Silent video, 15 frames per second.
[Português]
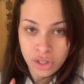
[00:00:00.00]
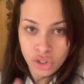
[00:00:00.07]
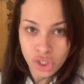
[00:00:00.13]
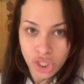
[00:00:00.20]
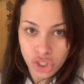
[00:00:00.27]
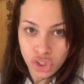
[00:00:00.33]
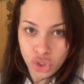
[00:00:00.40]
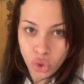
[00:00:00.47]

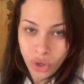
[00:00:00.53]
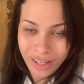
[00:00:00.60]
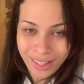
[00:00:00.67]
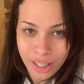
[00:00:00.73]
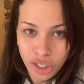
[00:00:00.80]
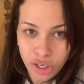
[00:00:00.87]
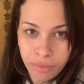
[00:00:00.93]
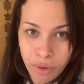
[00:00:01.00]
Gente, tô
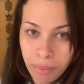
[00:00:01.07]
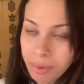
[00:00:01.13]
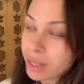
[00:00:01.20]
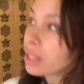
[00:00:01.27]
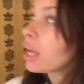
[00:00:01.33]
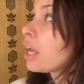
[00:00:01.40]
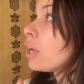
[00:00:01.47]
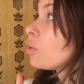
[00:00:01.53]
aqui no meu
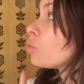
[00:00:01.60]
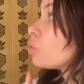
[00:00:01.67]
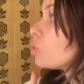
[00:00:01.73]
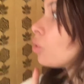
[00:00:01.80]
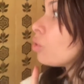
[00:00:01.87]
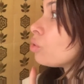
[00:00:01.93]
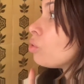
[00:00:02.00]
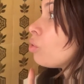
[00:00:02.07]
banheiro
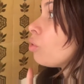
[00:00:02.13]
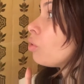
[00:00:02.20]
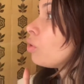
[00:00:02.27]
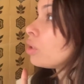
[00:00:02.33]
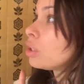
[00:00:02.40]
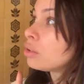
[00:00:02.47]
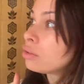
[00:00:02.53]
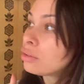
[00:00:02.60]
todo
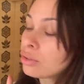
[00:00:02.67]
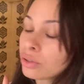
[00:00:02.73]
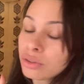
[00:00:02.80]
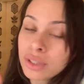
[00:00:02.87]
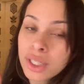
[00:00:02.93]
colorido, todo